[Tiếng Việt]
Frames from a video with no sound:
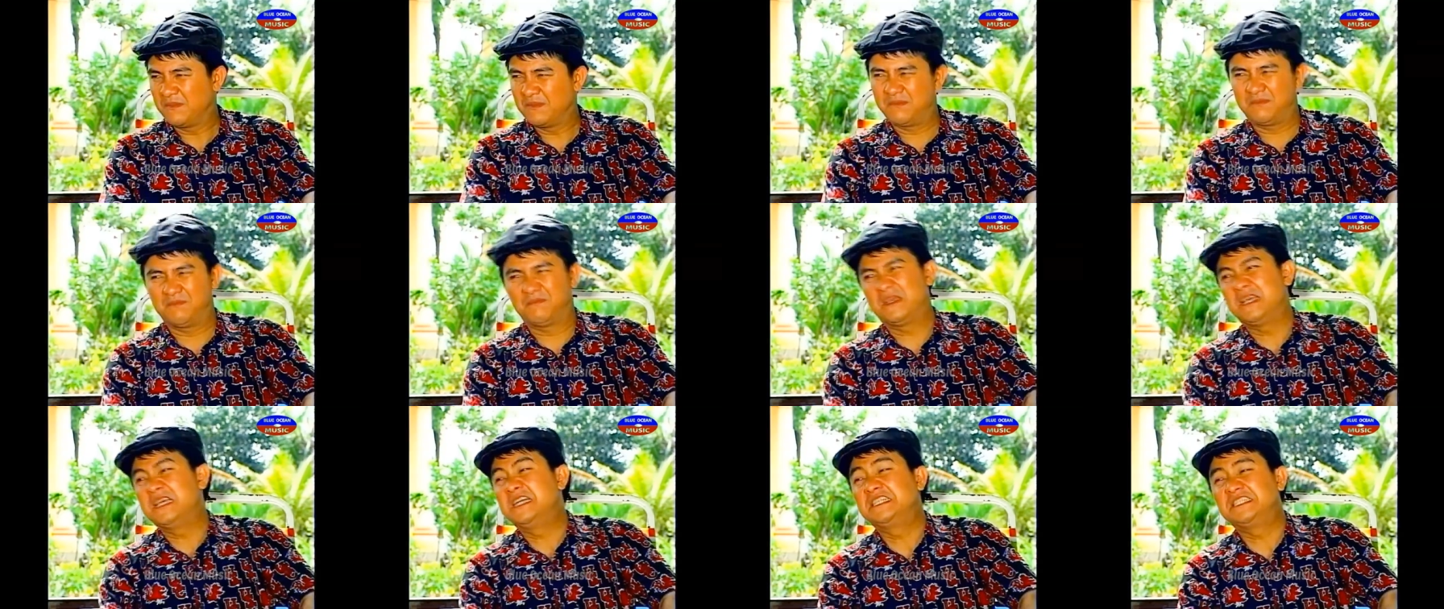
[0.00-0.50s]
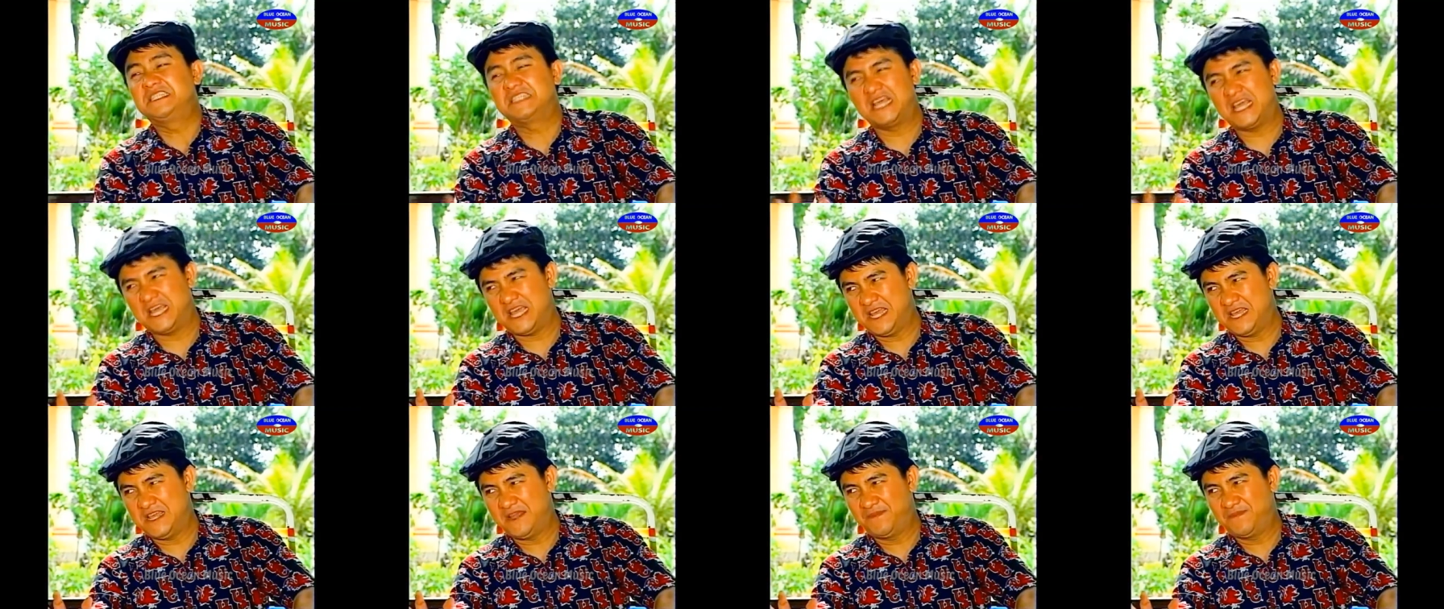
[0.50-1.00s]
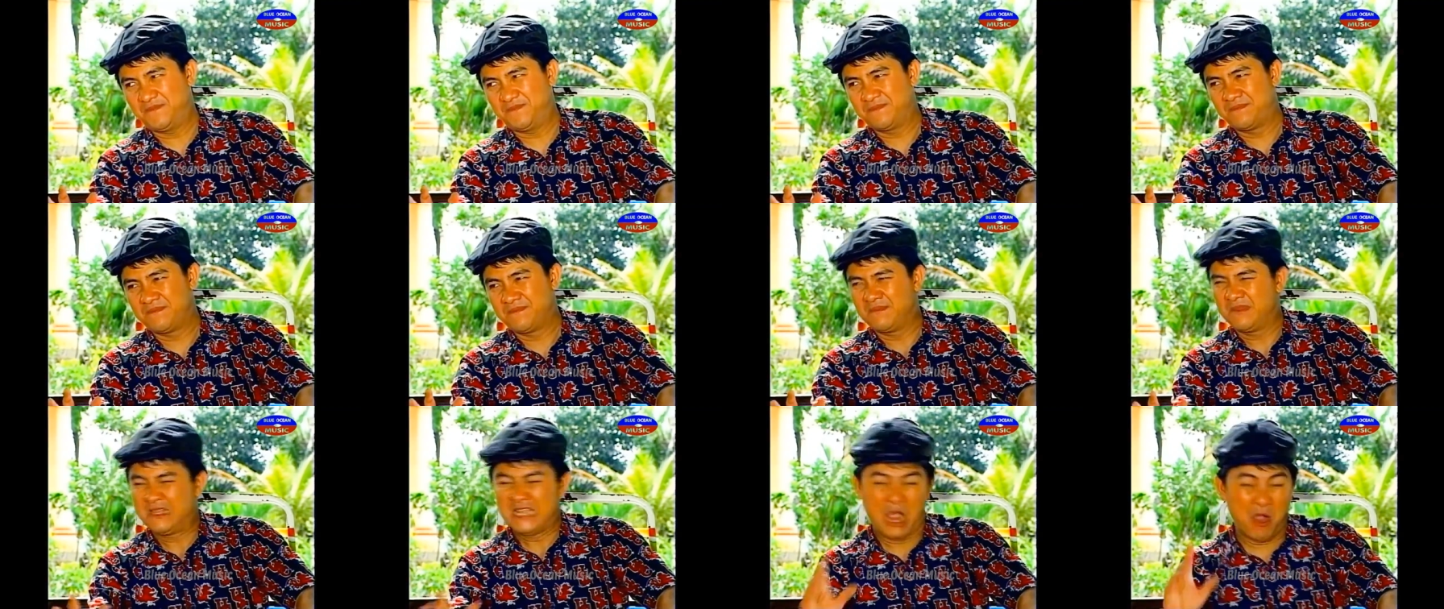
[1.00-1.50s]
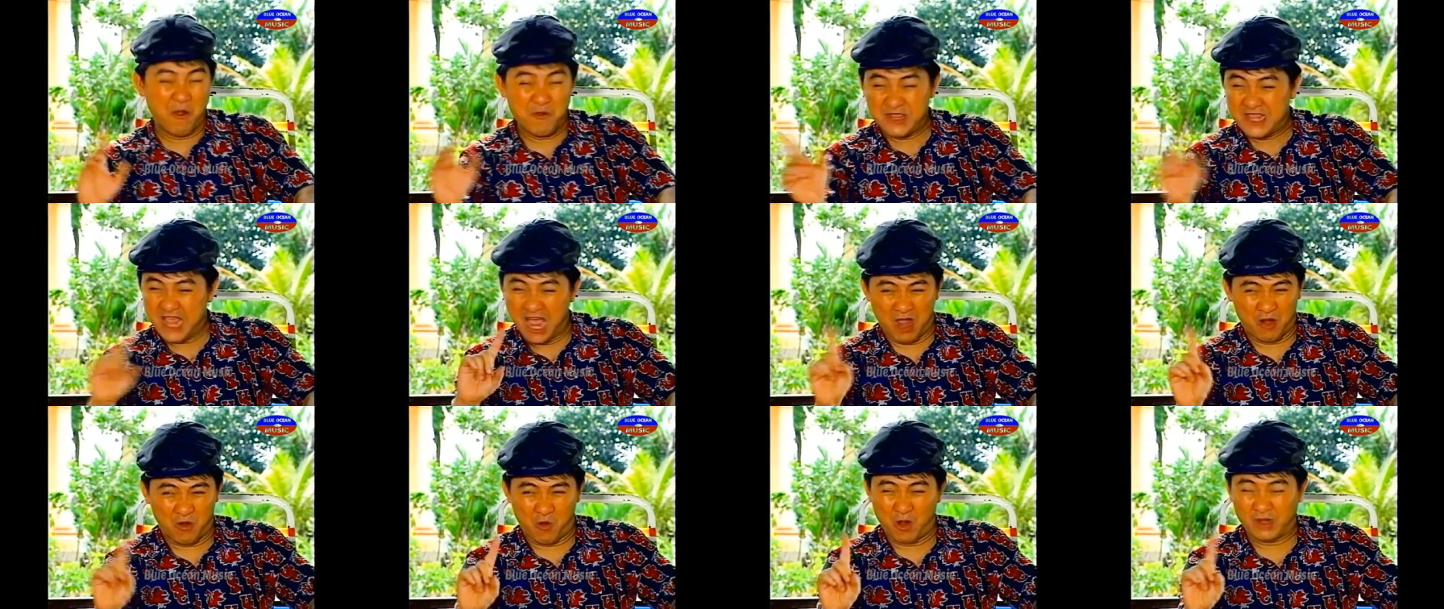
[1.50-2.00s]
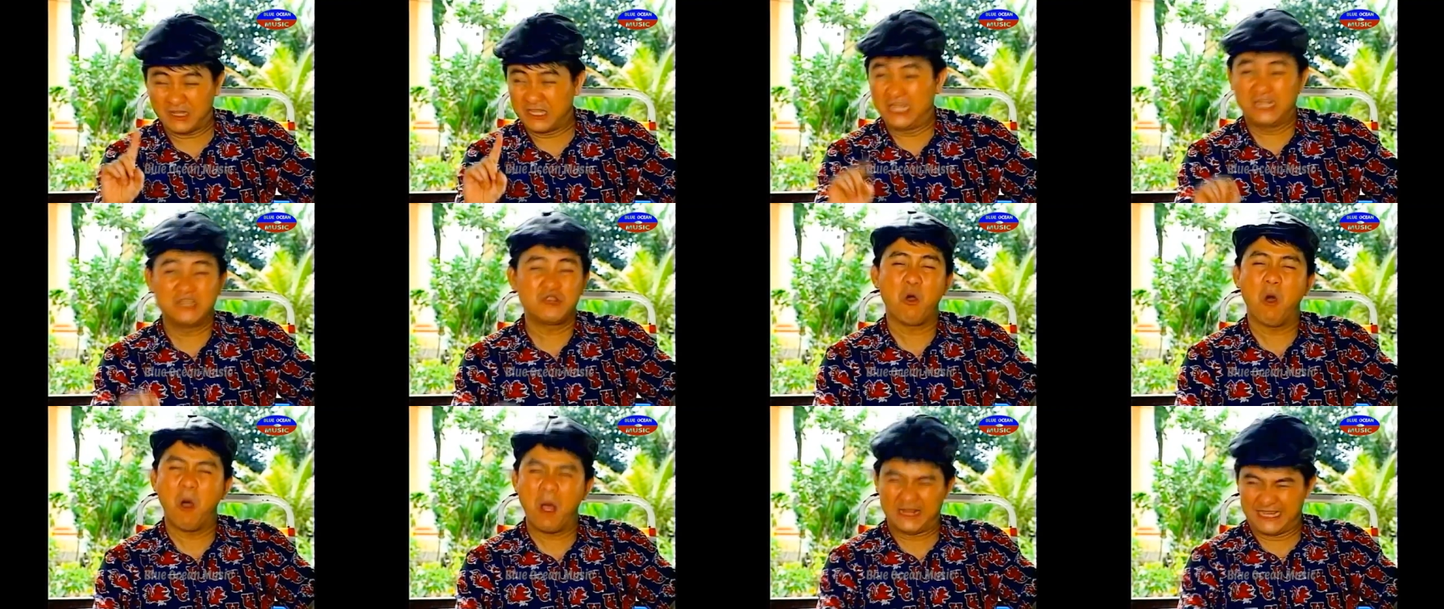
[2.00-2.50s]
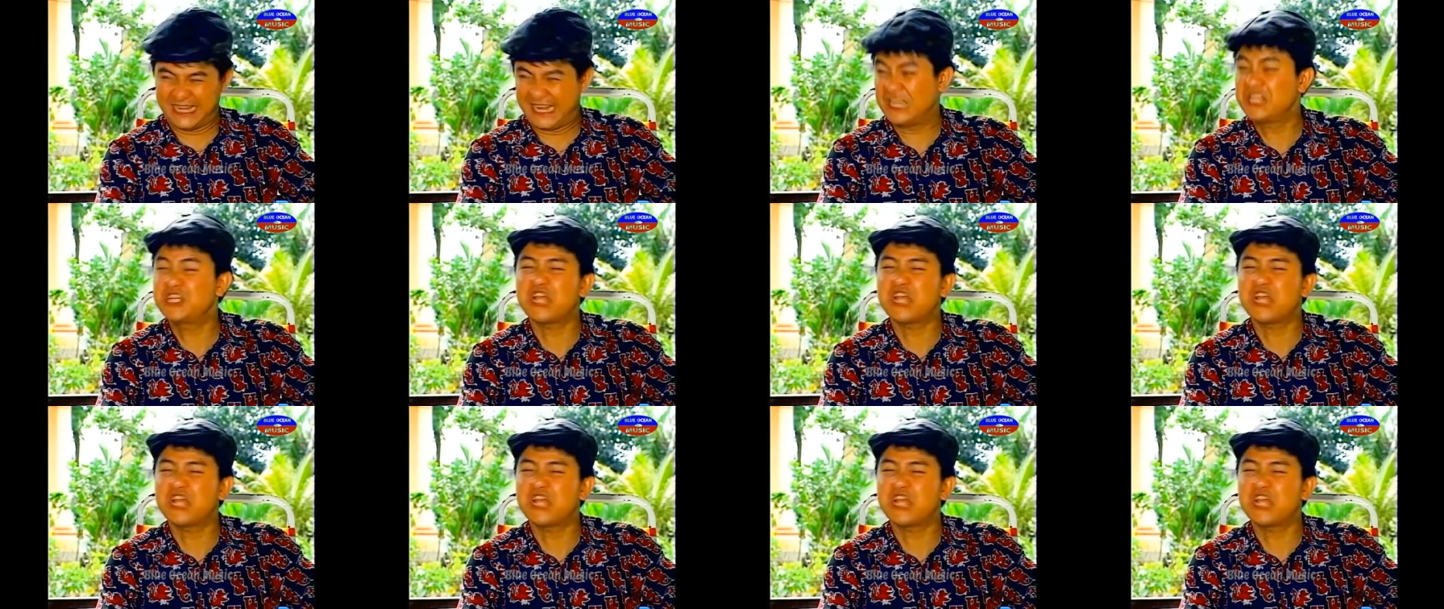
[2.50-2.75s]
Yên chí, không bao giờ có chuyện đó xảy